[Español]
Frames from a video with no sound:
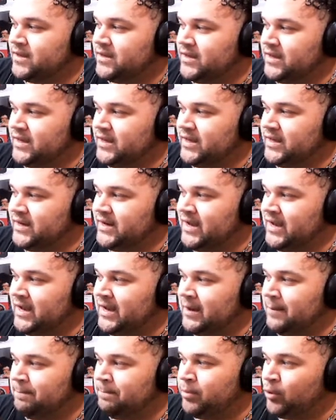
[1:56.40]

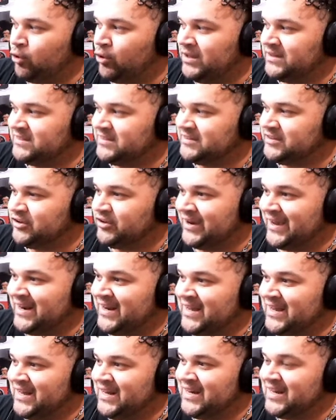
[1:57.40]
Era poco antes de lo que
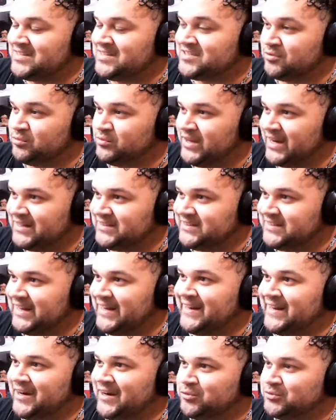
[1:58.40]
era la segunda
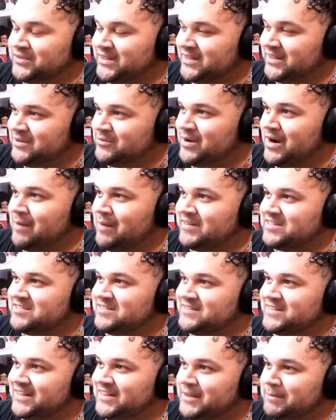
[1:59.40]
cartelera que ustedes iban a
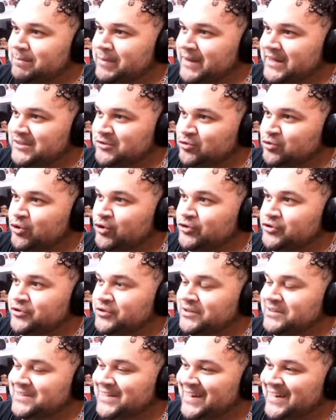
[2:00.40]
presentar de Espíritu Dojo,
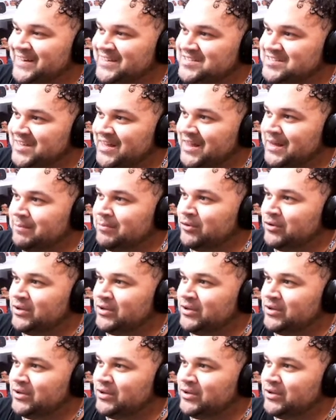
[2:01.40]
estelarizada por